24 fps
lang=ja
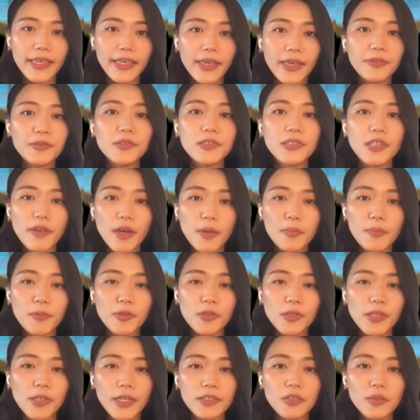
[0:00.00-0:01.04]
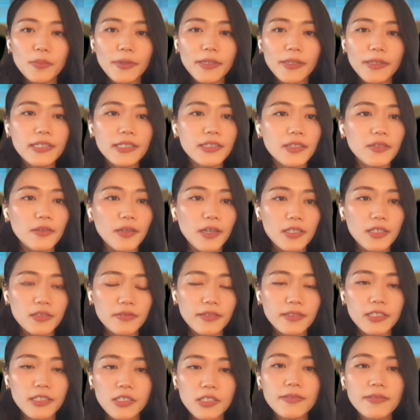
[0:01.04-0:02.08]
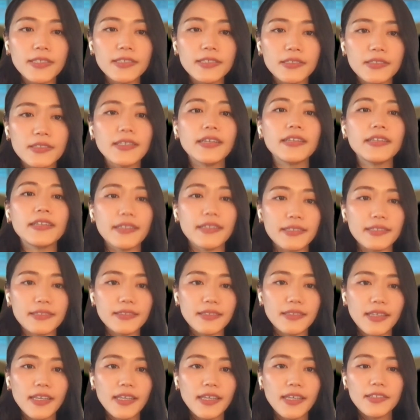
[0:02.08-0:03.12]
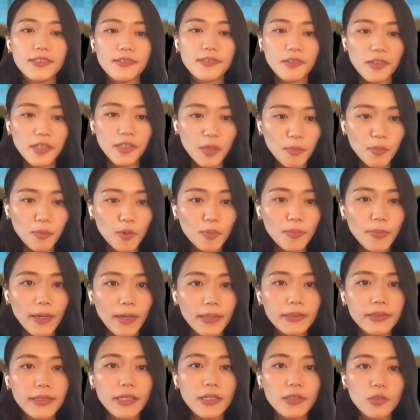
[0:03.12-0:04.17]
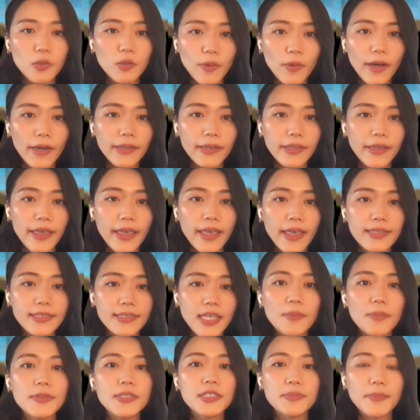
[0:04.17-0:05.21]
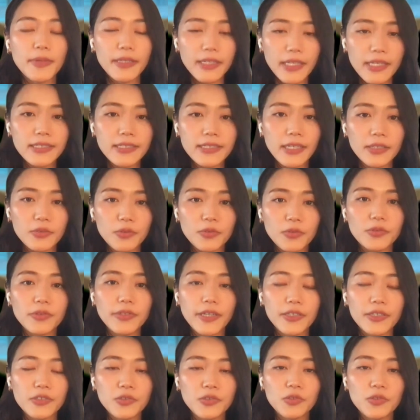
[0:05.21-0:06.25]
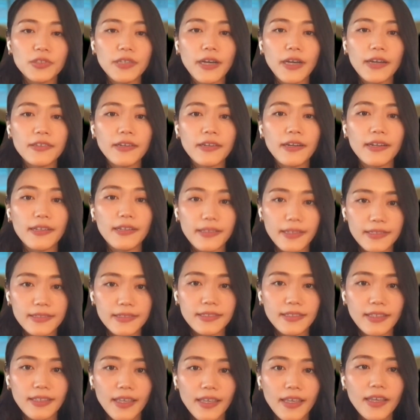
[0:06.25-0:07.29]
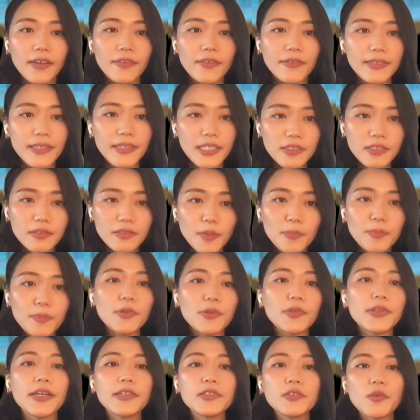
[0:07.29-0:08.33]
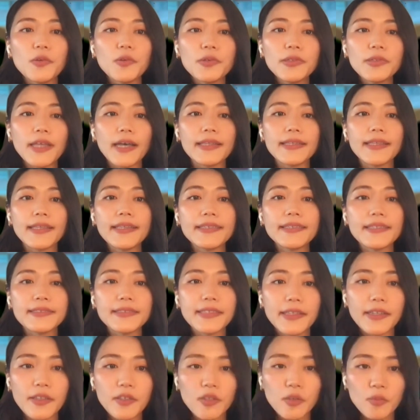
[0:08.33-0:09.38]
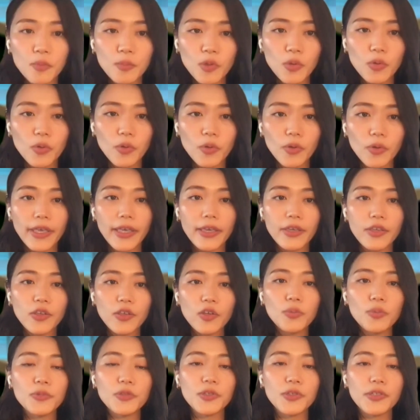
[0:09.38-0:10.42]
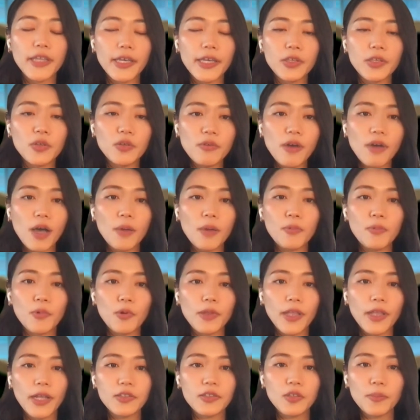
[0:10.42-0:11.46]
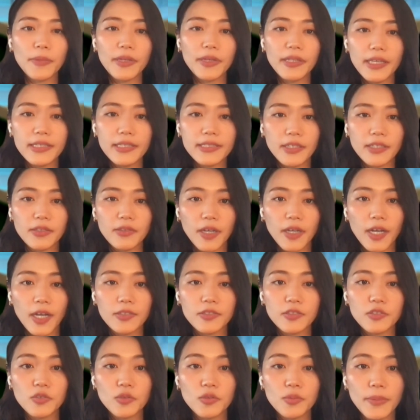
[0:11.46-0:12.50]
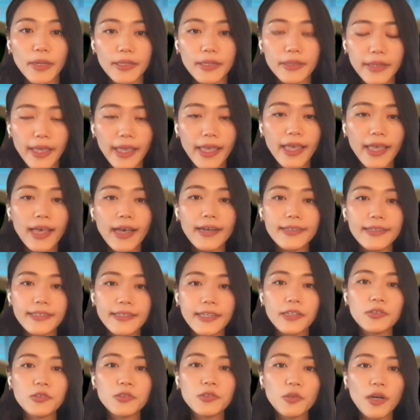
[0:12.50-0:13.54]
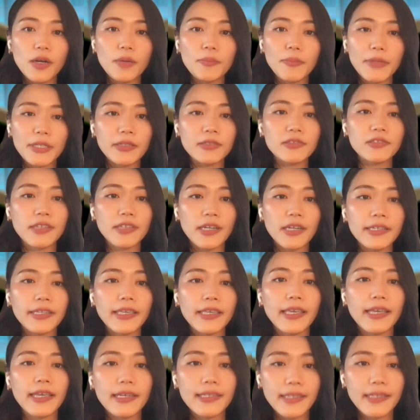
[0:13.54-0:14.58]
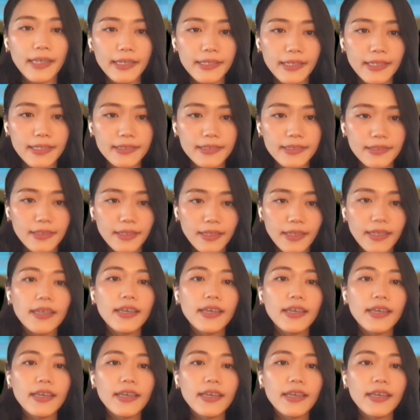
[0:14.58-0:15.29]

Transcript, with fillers: Yahoo ではプロダクトマネージャーの数は実は少ないんです。それでも回っているのは、サービスマネージャーという役職があるからです。私はプロダクトオーナーなんですけれども、業務の内容はプロダクトマネージャーの拡張版で、アジャイルとは全く関係がないです。